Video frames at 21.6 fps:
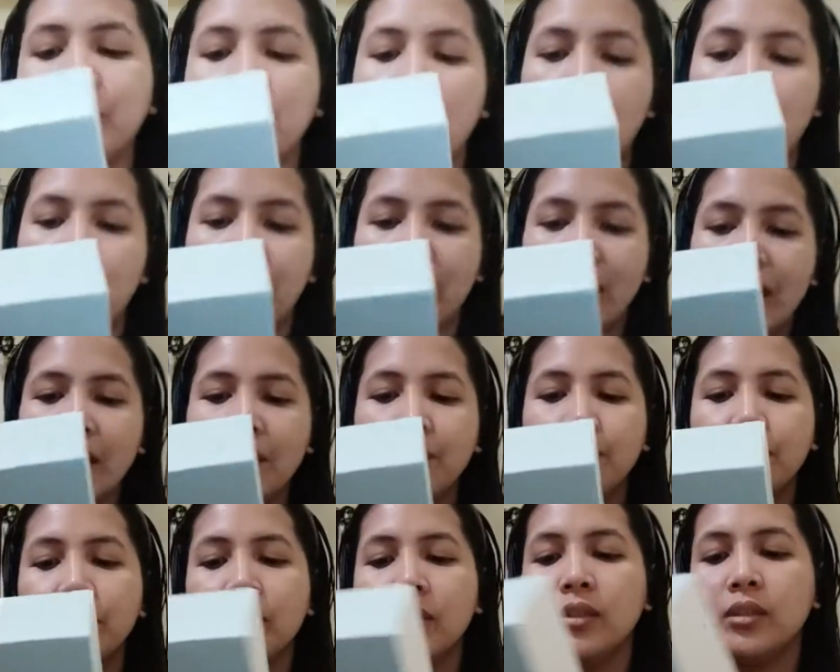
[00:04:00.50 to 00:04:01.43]
Okay?
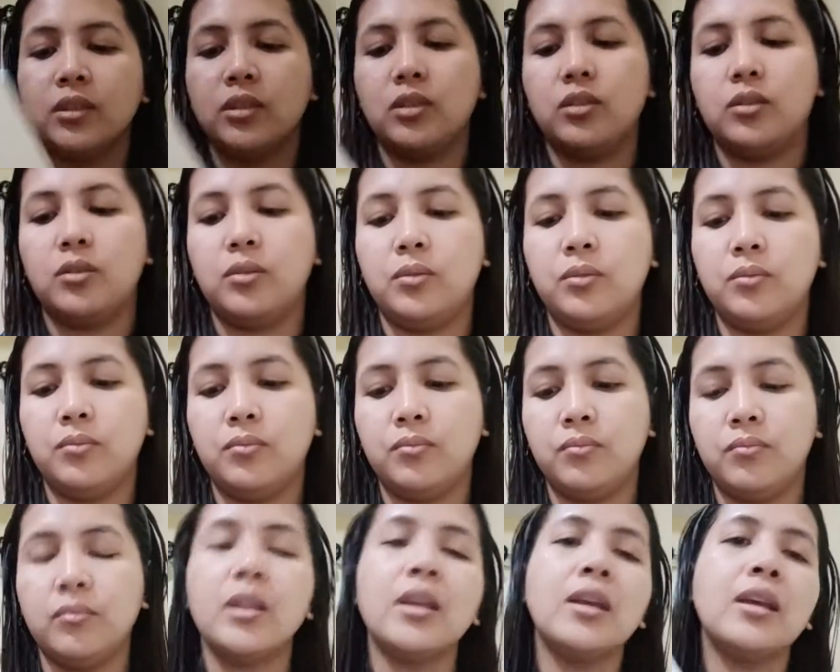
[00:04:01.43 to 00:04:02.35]
So,
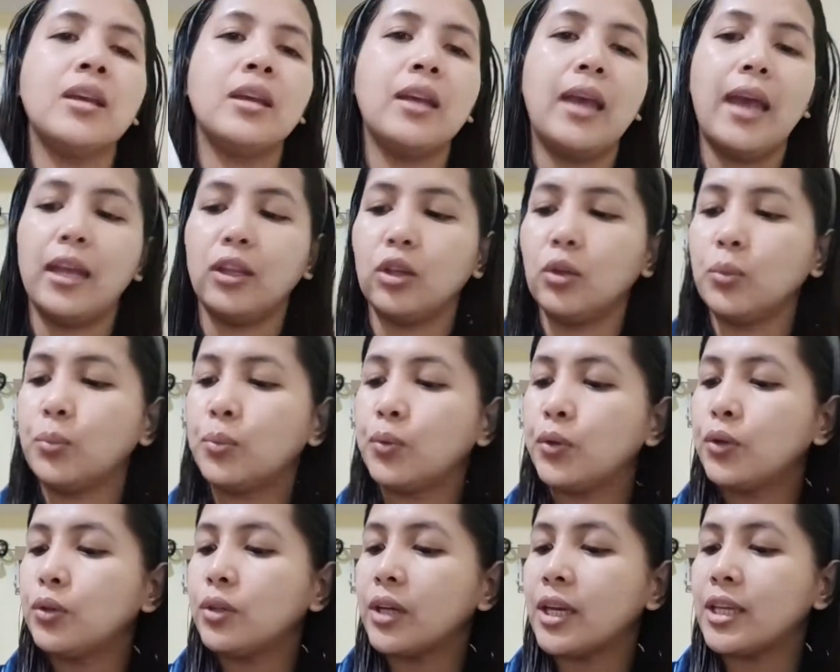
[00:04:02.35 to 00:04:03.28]
eto po
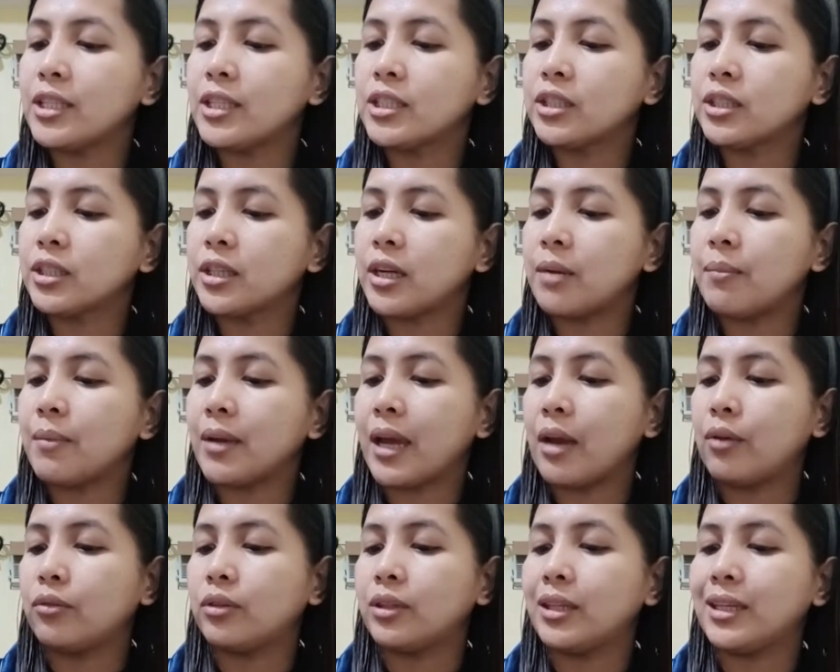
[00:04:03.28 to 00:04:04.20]
yung Instagram
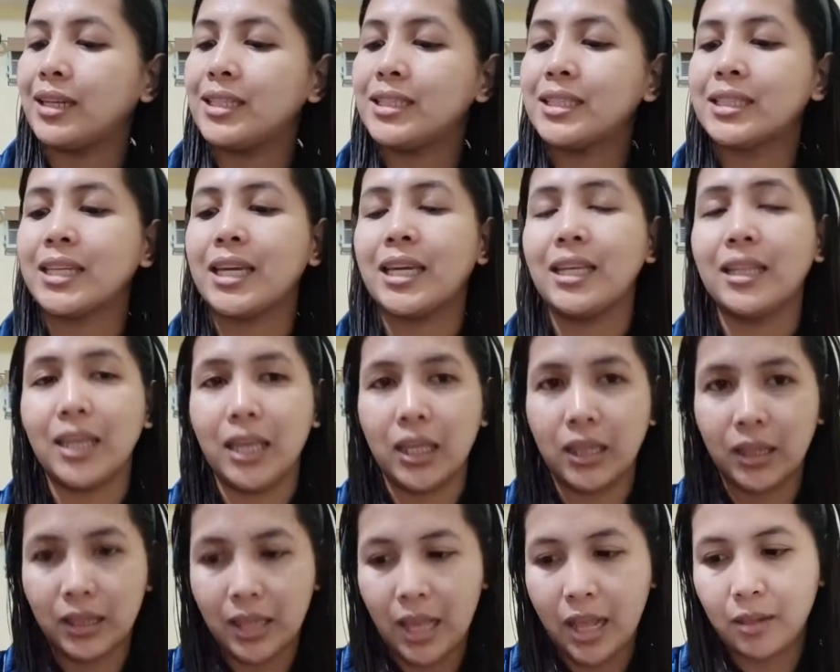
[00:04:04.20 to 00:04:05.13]
account nila, Skin Can
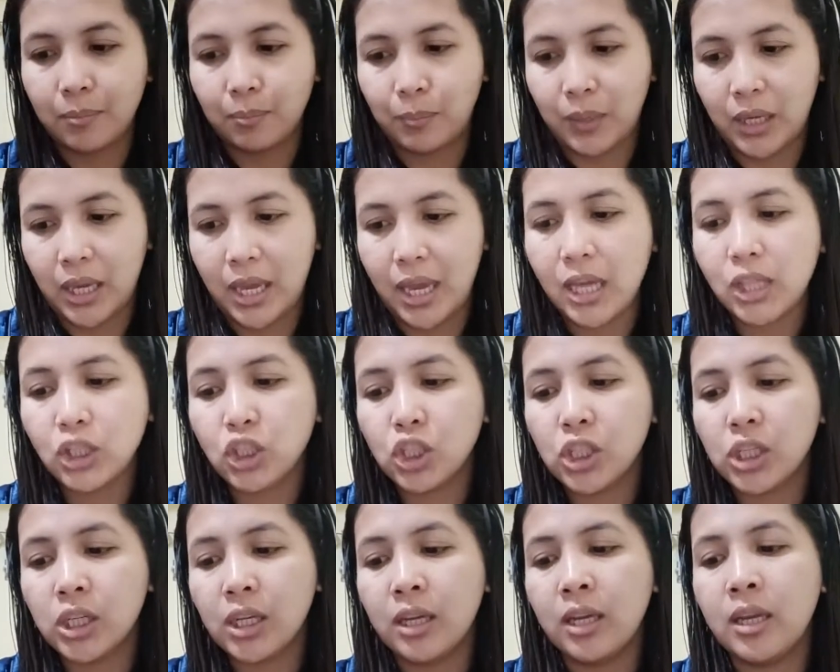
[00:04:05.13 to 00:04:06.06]
Tell PH.
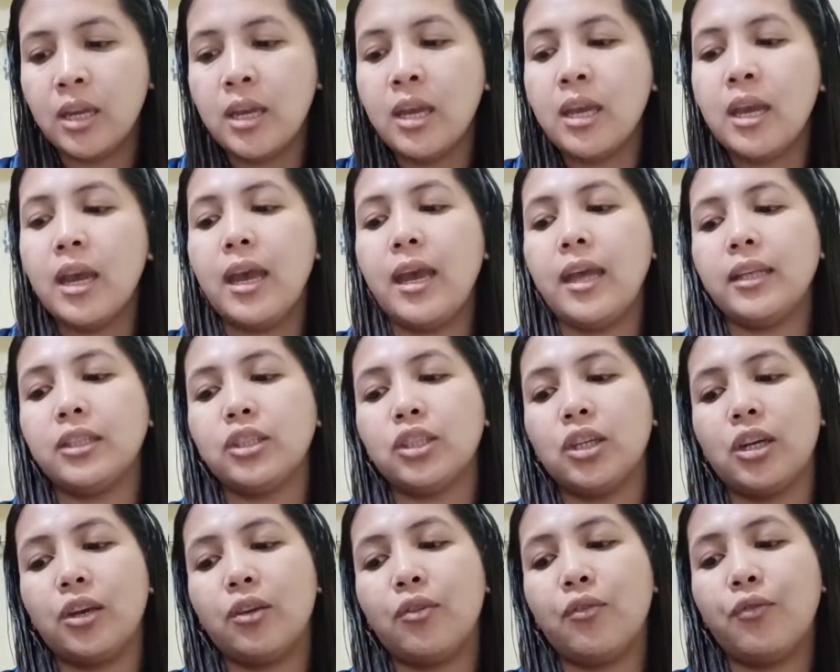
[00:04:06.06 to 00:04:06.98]
At
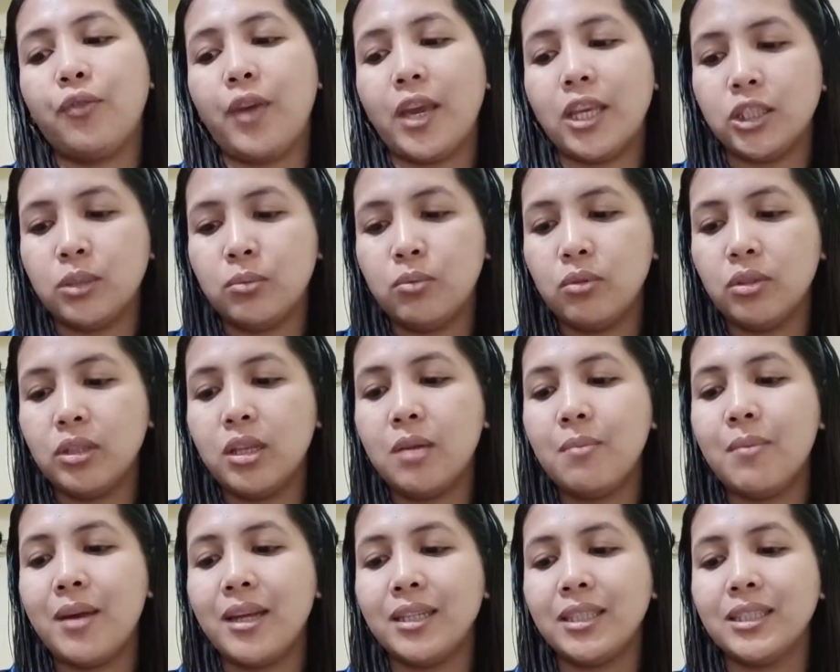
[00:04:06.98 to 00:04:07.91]
saka yung Facebook
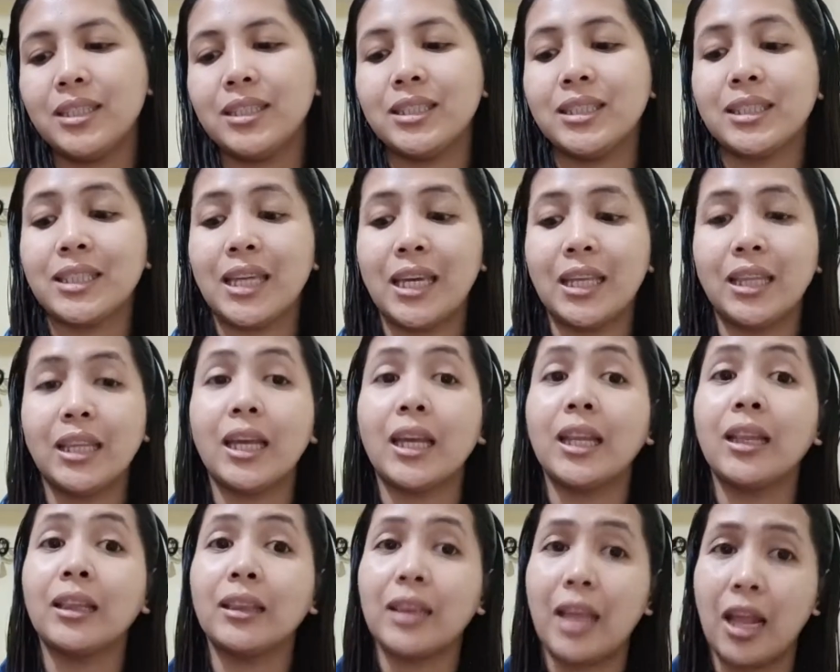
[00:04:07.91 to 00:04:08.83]
naman is Skin
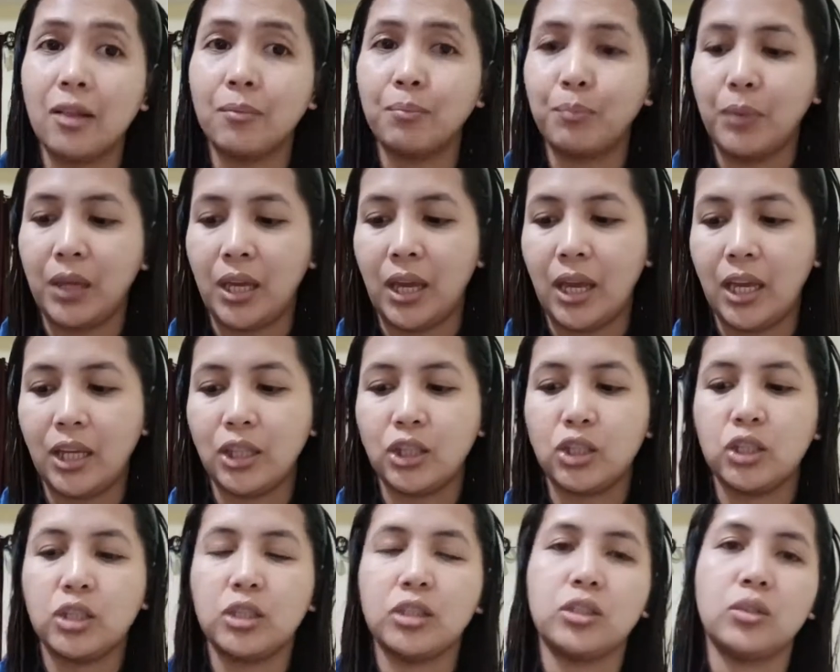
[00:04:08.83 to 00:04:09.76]
Can Tell PH.
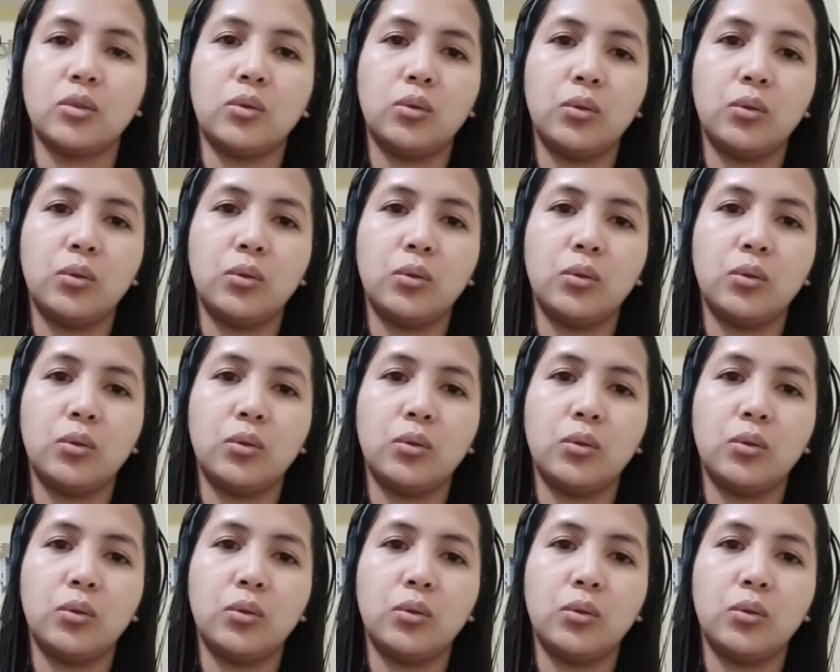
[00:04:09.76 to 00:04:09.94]
So,